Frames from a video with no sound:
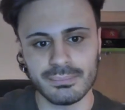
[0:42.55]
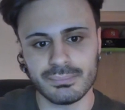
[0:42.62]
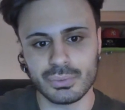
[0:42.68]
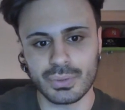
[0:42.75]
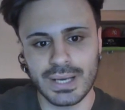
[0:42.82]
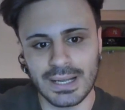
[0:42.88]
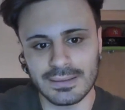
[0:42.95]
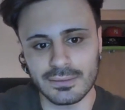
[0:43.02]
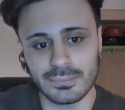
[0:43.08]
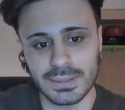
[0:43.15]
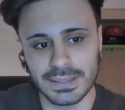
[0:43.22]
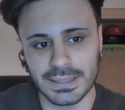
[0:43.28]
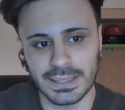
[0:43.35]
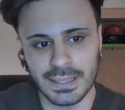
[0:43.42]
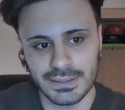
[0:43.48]
più che altro
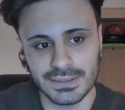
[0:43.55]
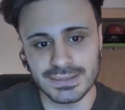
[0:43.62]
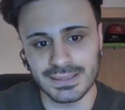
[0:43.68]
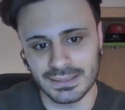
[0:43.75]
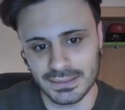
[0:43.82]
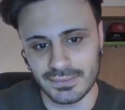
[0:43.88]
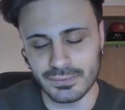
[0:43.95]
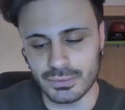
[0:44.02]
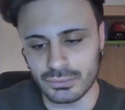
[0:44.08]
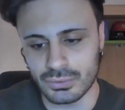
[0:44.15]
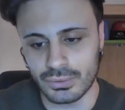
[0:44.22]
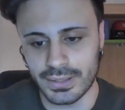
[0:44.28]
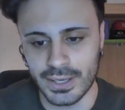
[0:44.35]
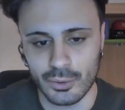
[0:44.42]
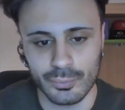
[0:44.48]
perché si trattava di un
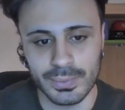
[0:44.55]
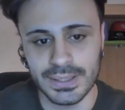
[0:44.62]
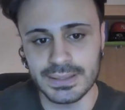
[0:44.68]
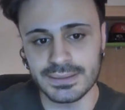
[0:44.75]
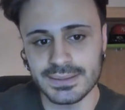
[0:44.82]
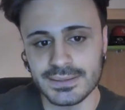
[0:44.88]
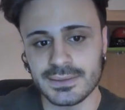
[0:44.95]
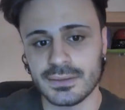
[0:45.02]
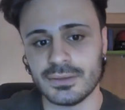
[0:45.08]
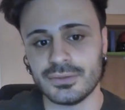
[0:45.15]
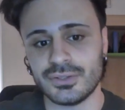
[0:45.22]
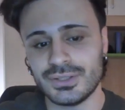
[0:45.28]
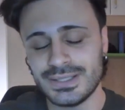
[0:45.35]
torneo per il titolo,